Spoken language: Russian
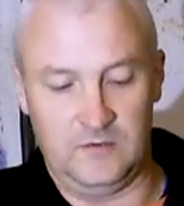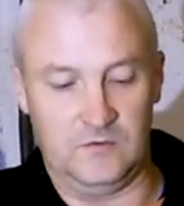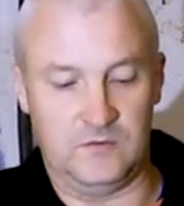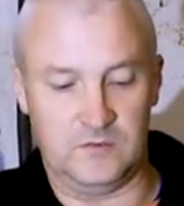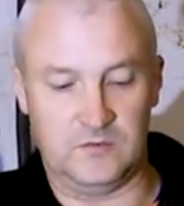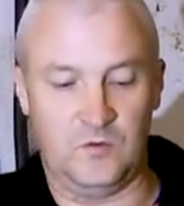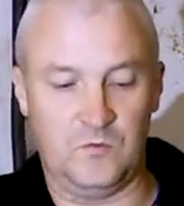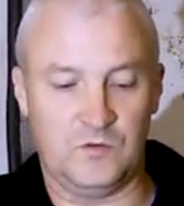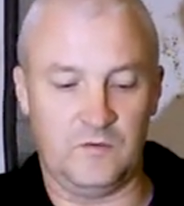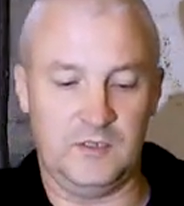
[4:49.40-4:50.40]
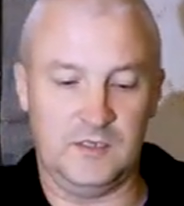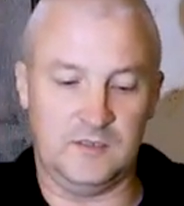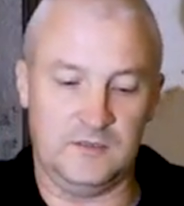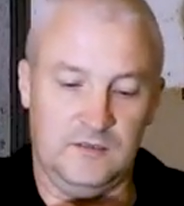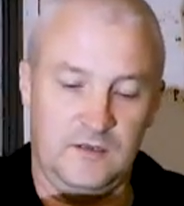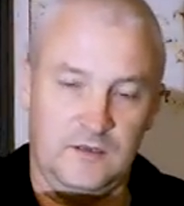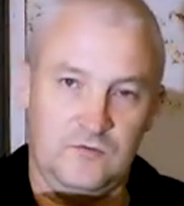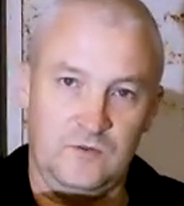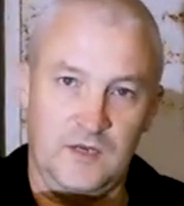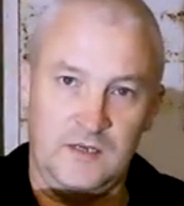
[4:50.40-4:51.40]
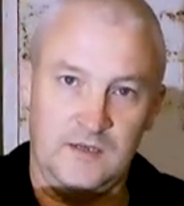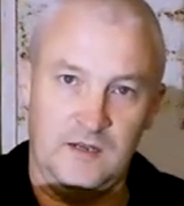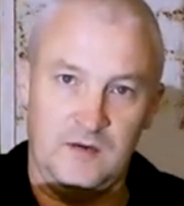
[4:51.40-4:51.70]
То есть стол может вращаться или туда, или